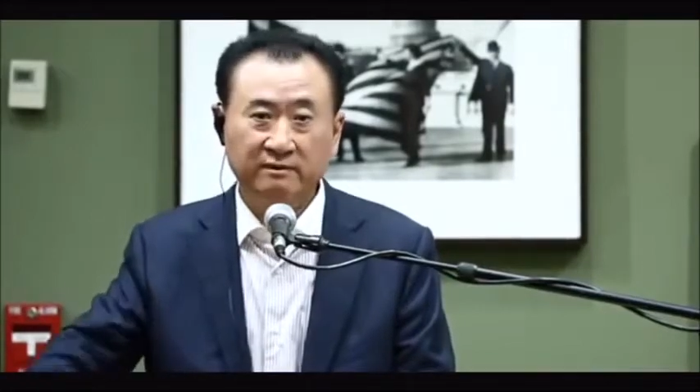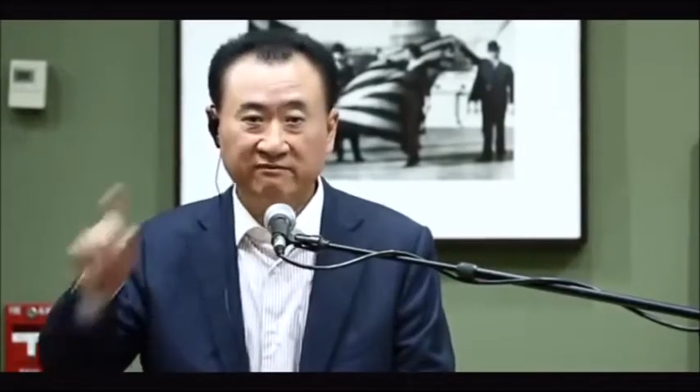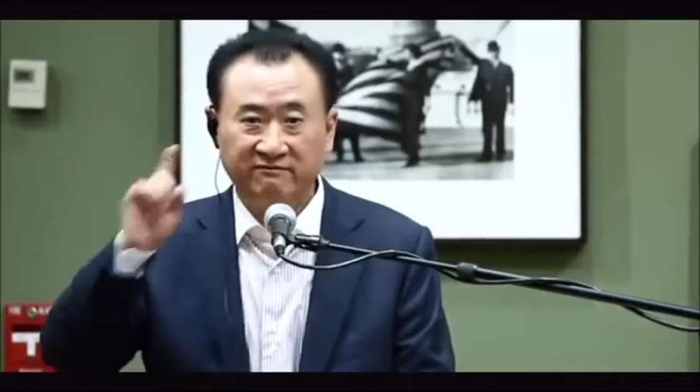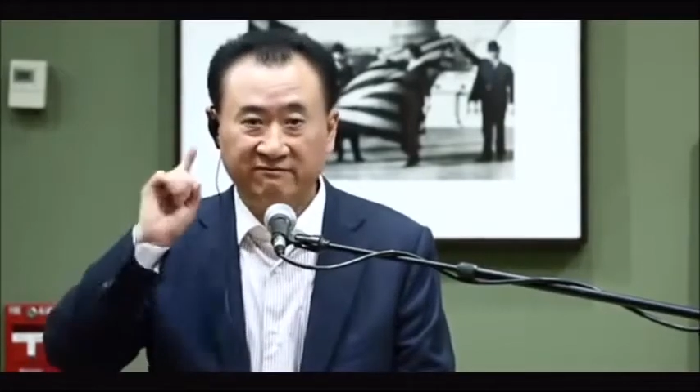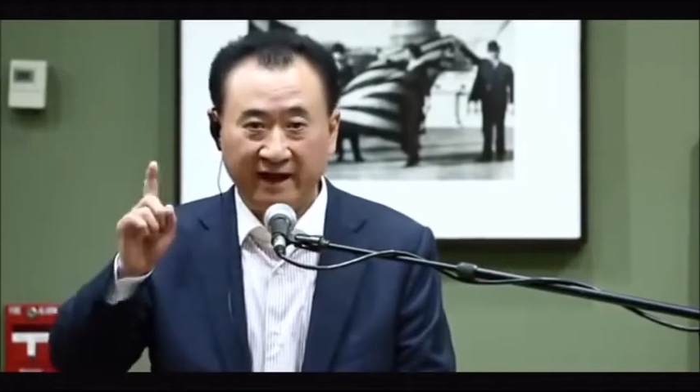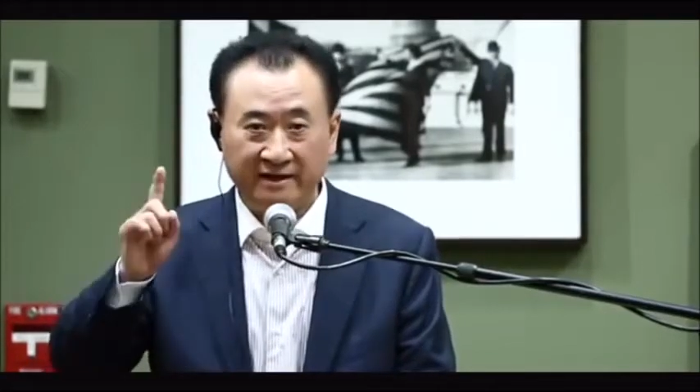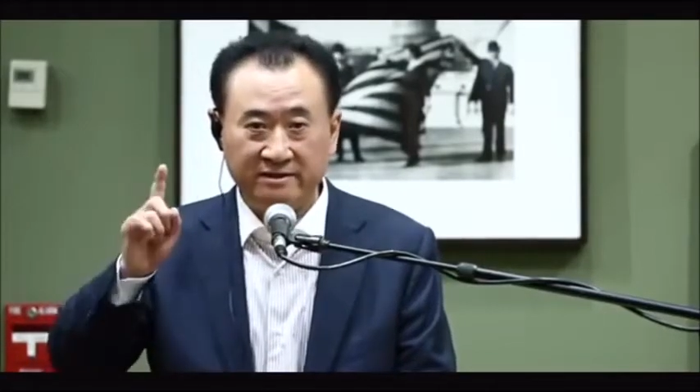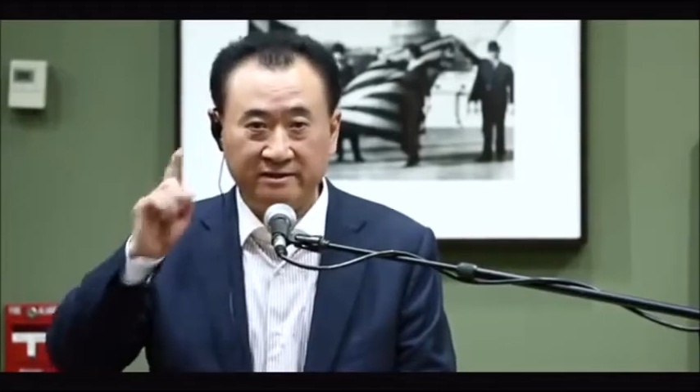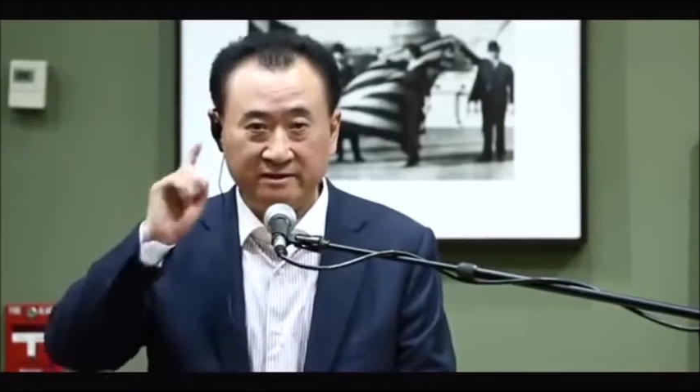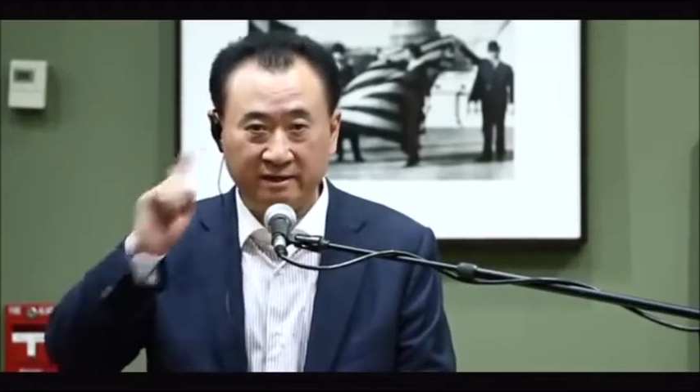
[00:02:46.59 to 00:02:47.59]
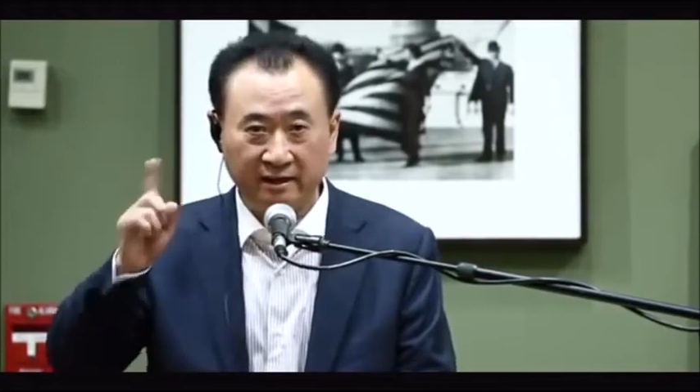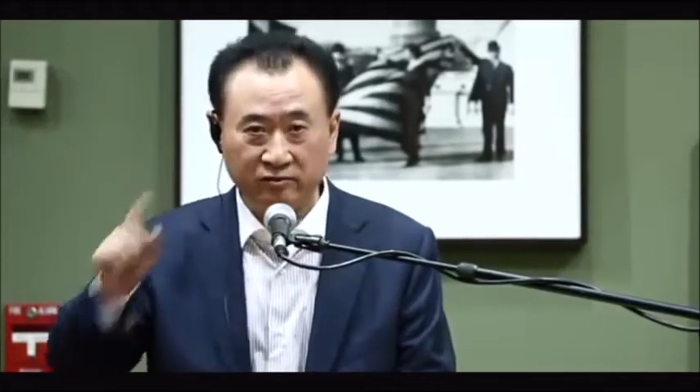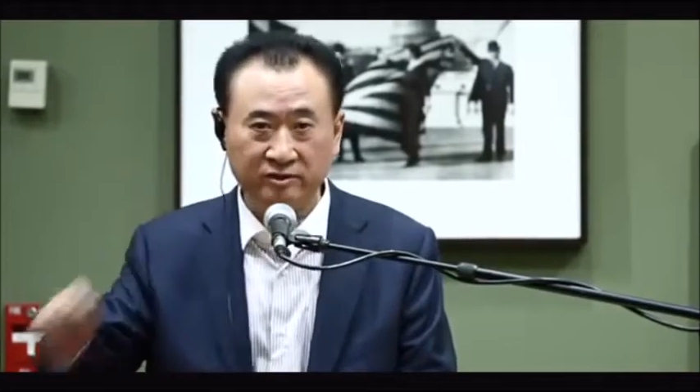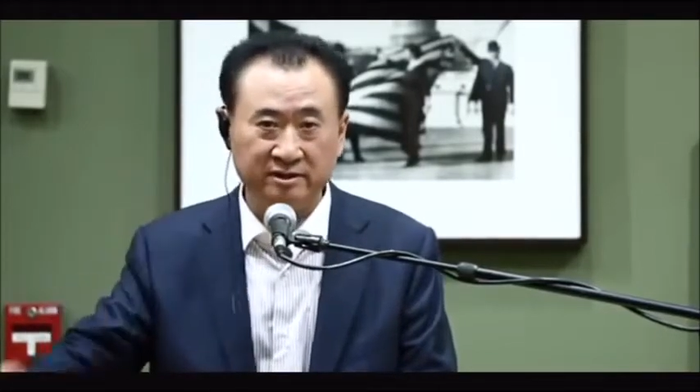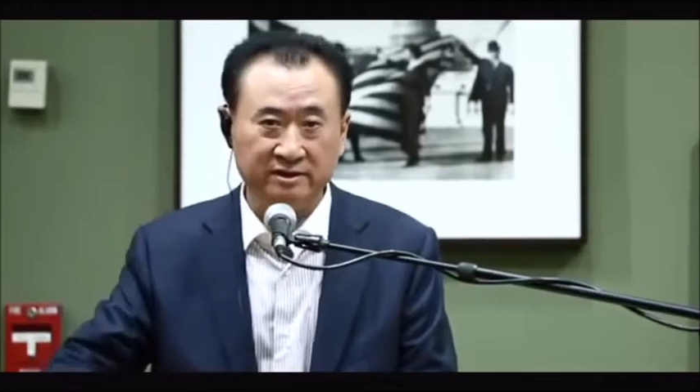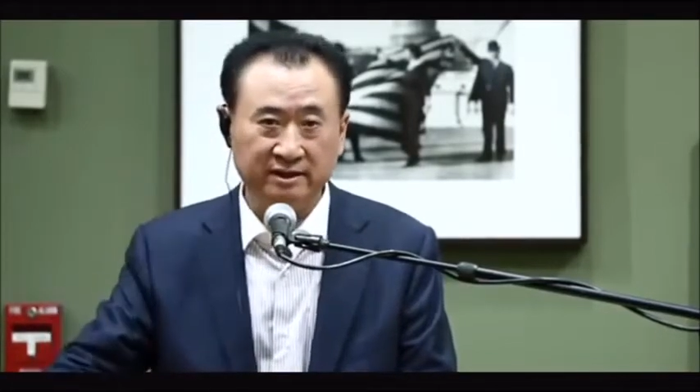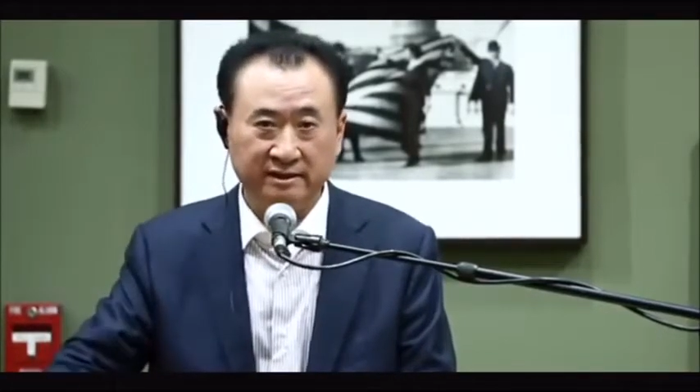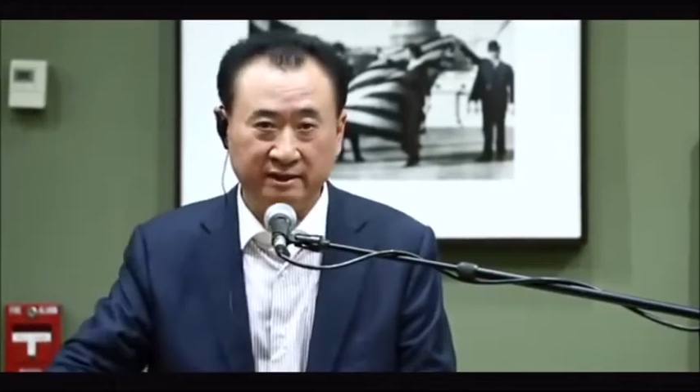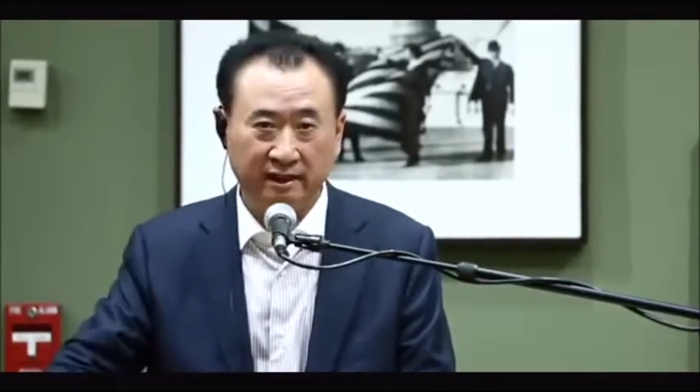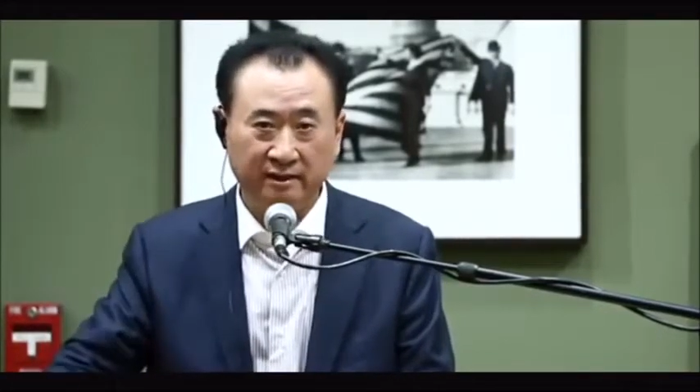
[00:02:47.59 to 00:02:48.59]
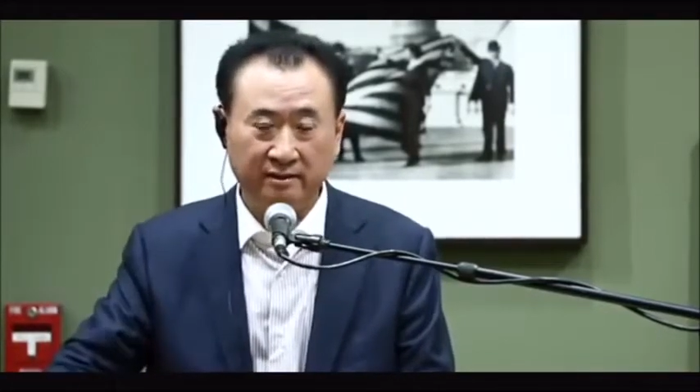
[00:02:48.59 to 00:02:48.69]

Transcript: 凡是成功的企业家